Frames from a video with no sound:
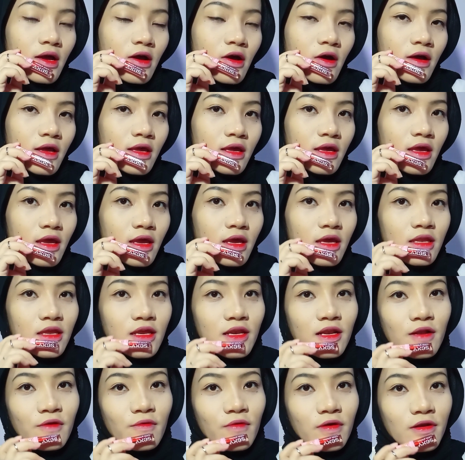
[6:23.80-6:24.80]
Oke, okay,
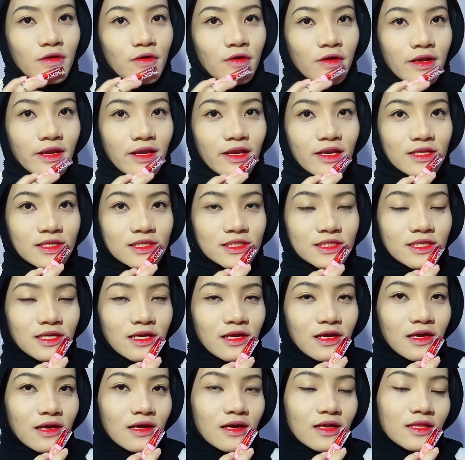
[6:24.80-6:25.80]
ini adalah warna
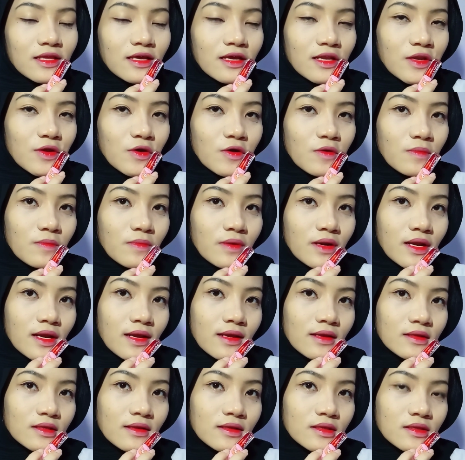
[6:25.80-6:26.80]
orange-nya ketika di
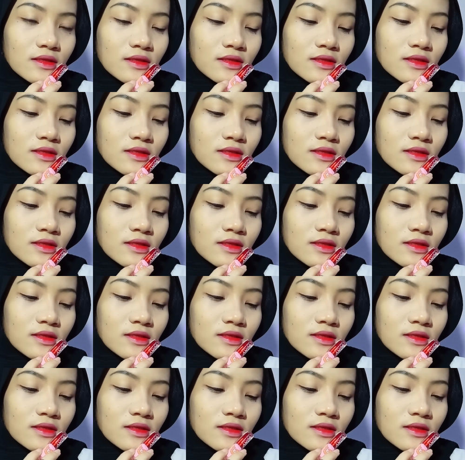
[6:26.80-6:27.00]
ombre.